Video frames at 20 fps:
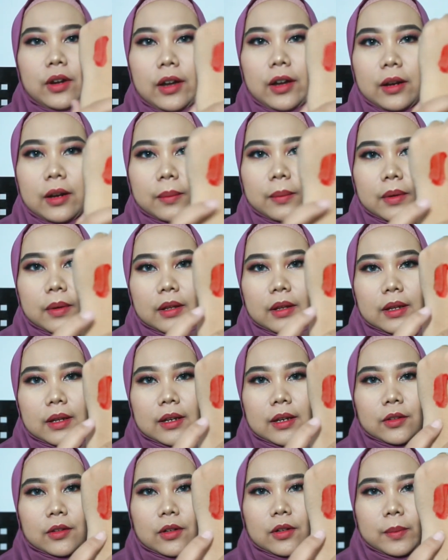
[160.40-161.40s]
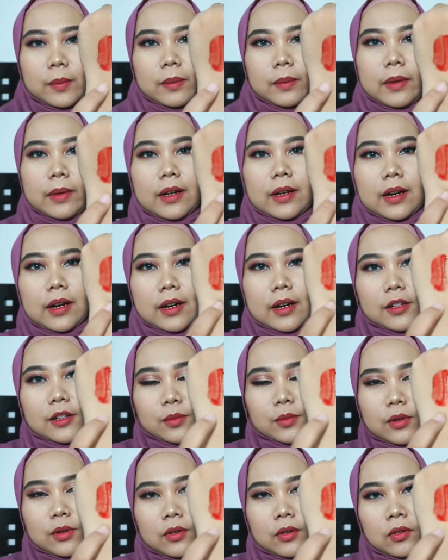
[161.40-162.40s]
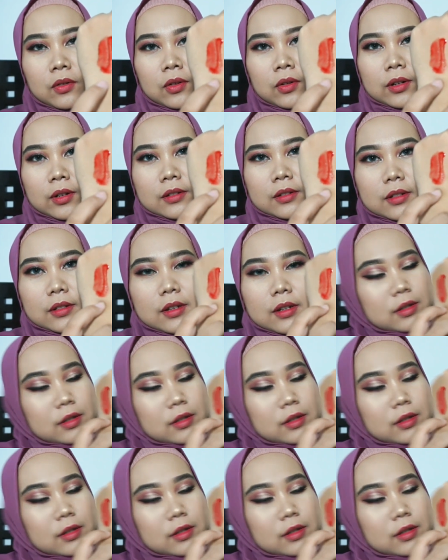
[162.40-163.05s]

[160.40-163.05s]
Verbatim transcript: tuh kayak ini tuh lebih merah guys bukan orange